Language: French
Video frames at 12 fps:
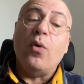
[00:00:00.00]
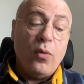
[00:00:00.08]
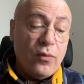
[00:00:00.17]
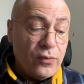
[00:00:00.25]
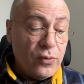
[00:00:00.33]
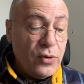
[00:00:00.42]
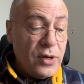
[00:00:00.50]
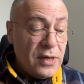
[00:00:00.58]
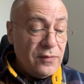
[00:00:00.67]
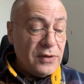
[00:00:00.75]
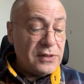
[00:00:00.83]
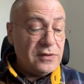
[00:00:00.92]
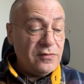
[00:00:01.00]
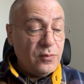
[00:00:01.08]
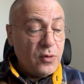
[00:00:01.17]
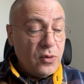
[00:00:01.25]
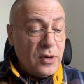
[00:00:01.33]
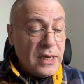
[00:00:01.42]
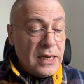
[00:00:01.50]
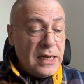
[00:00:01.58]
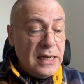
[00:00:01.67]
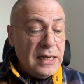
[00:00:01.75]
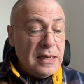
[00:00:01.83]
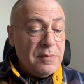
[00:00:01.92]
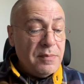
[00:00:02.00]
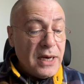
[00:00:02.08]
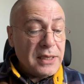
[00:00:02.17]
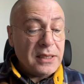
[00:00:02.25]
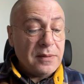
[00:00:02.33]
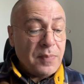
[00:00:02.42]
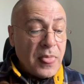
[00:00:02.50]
on veut effectivement les marier